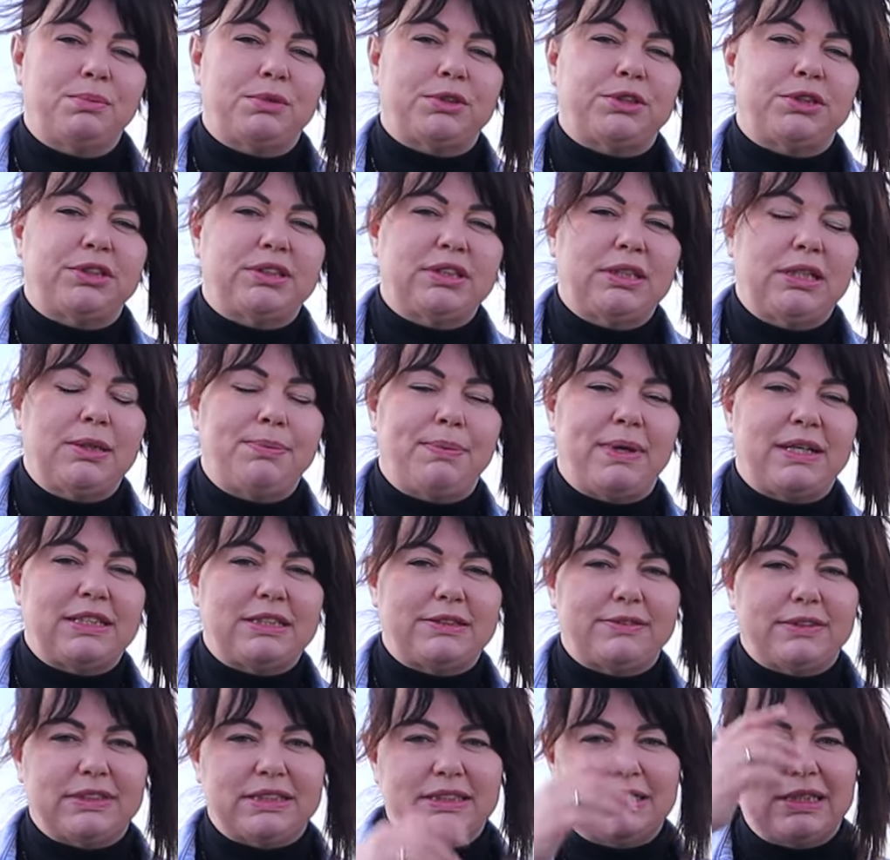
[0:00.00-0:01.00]
możecie je
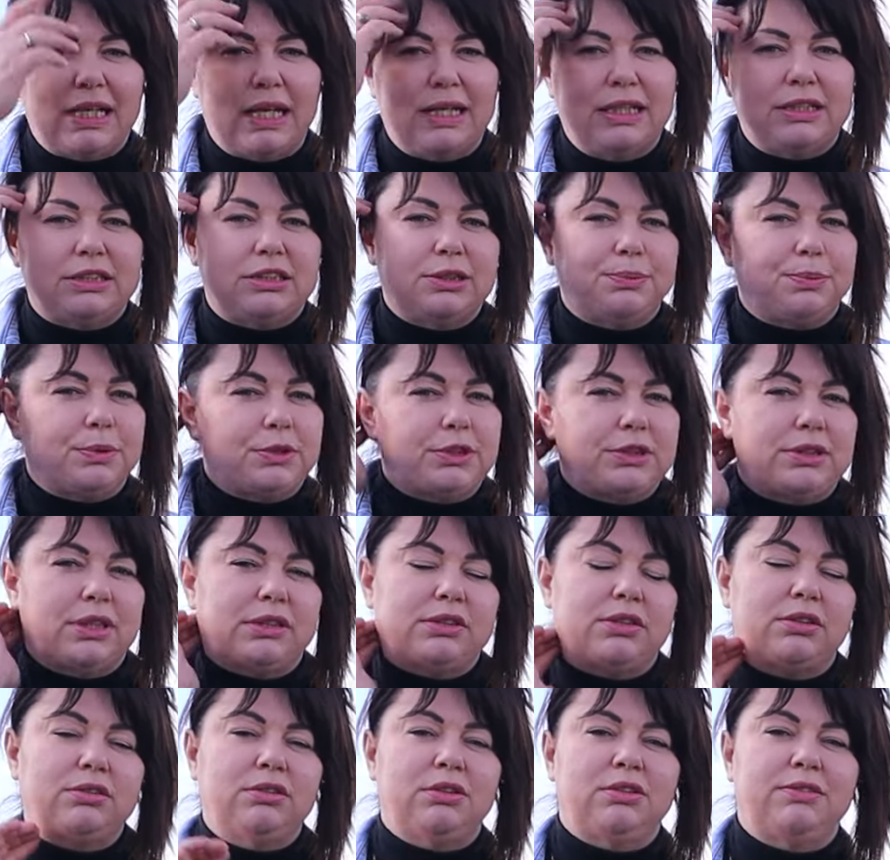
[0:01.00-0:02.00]
Państwo znaleźć i
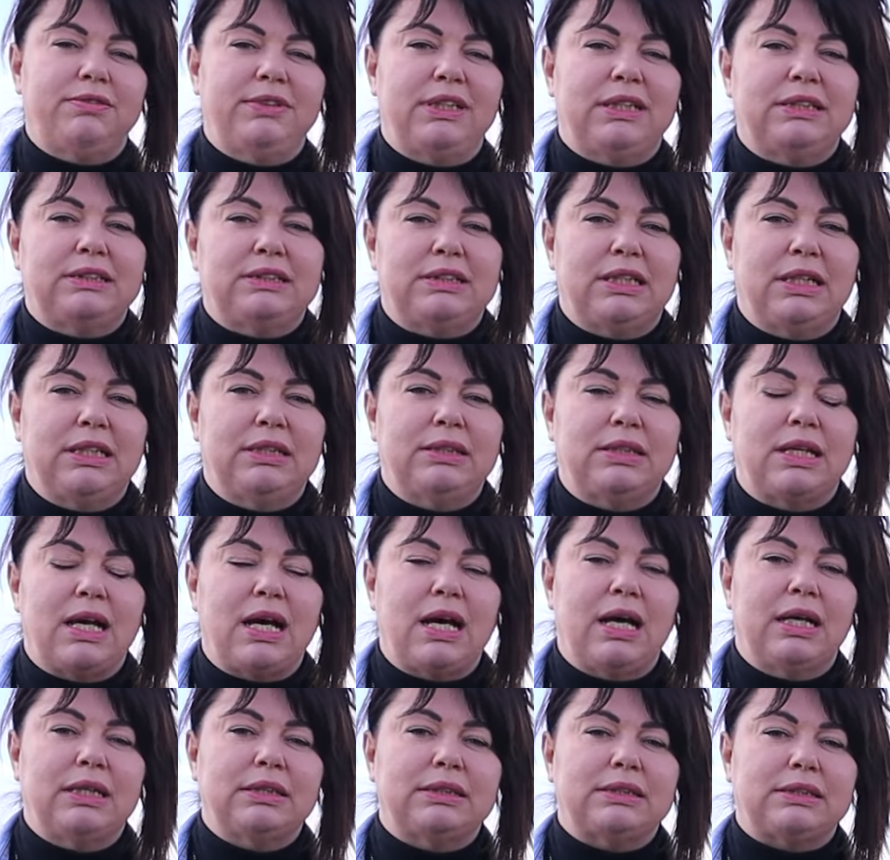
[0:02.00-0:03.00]
poczytać o nich więcej
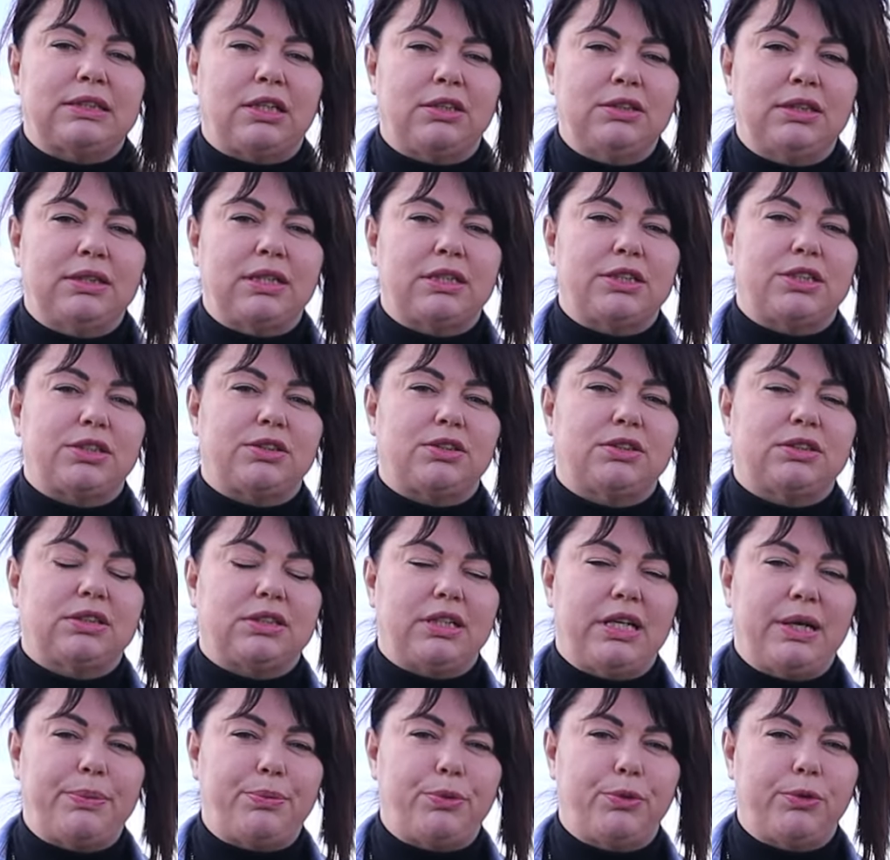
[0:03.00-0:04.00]
na stronie naszego
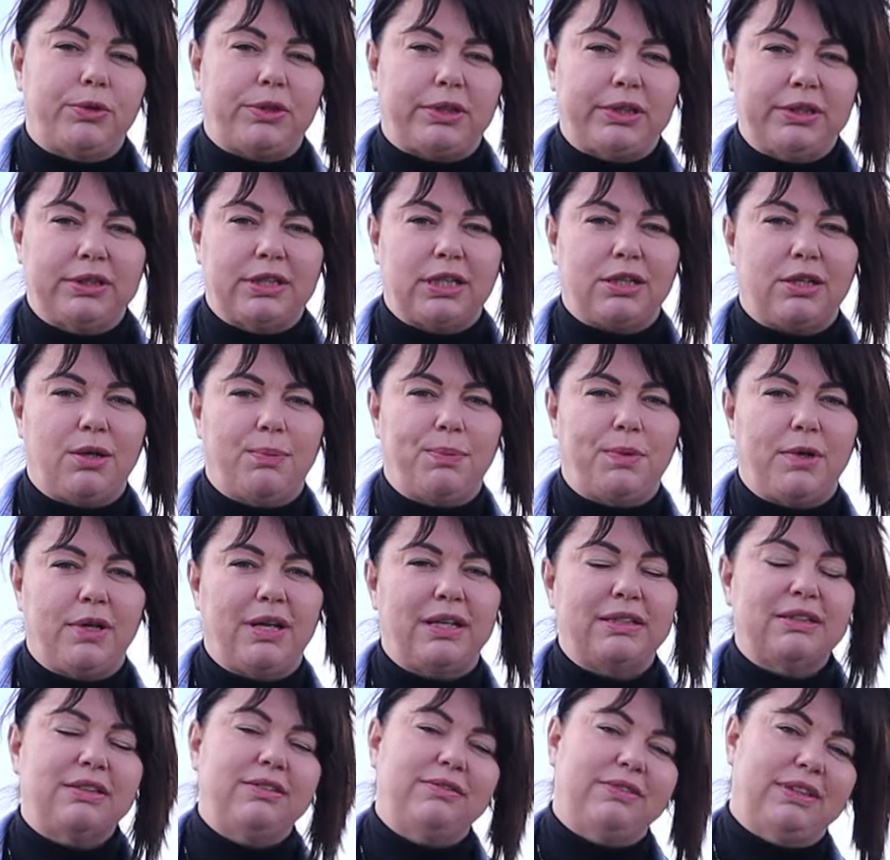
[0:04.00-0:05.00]
sklepu Green
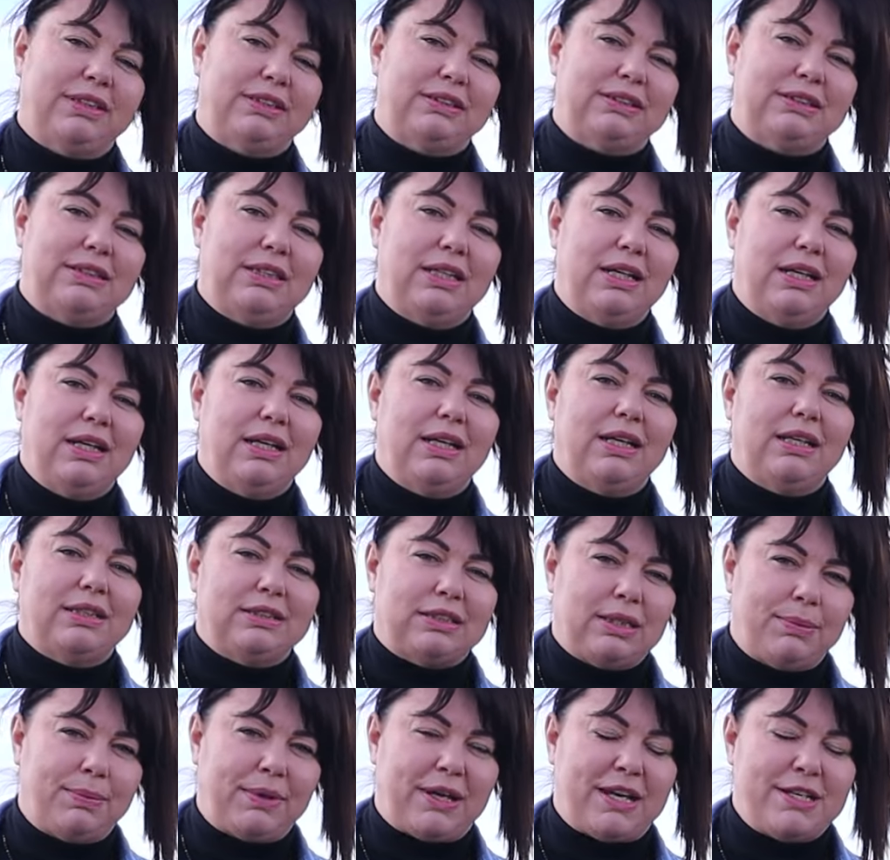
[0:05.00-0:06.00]
Ecopoland, więc
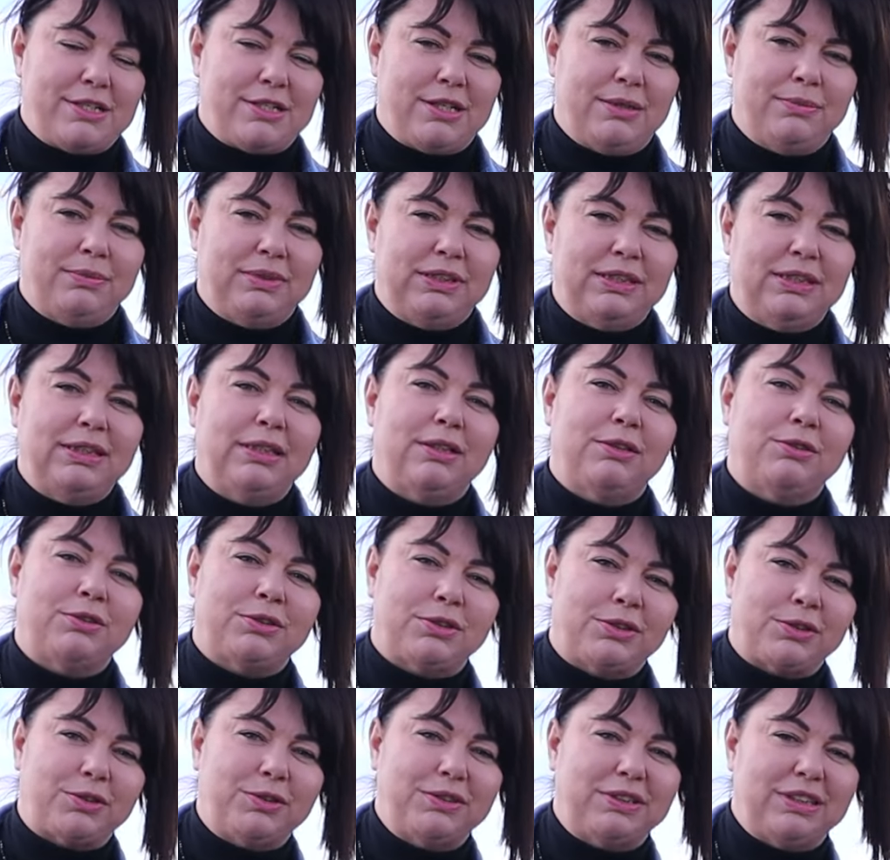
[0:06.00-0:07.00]
zapraszam i
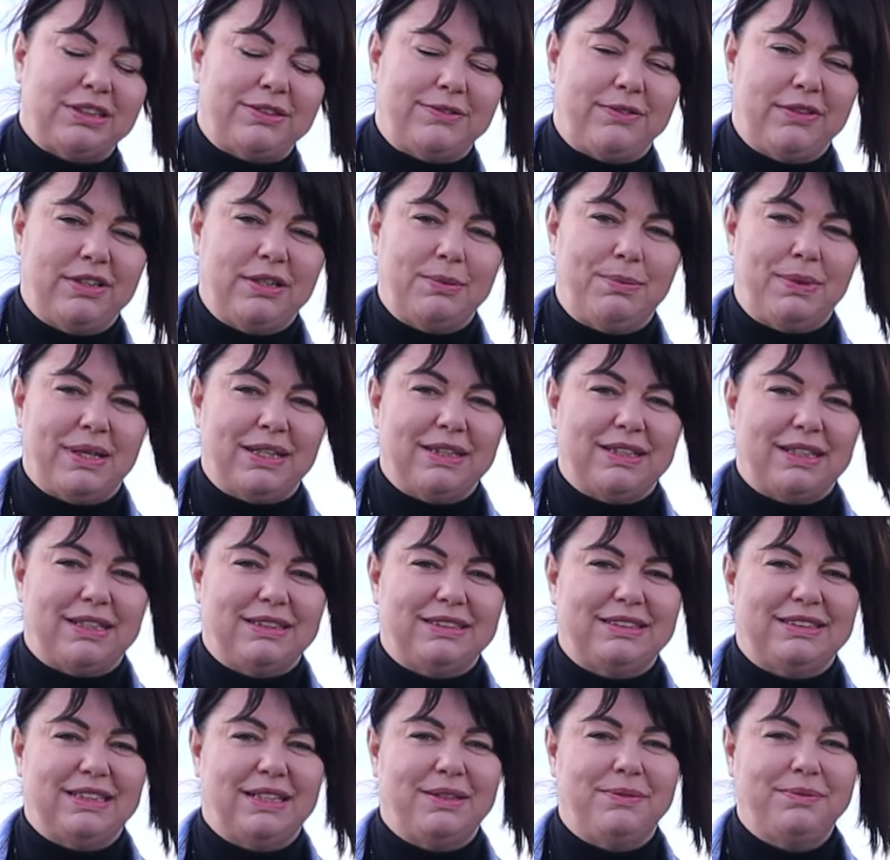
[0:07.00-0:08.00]
lustrujcie swoje
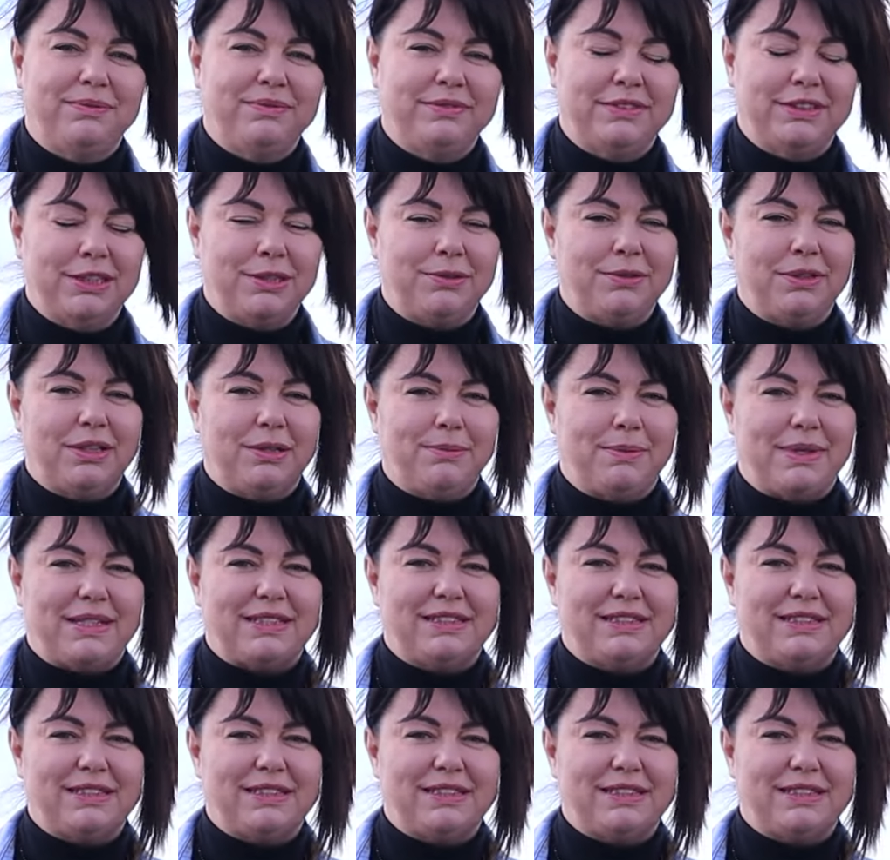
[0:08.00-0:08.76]
plantacje. Dziękuję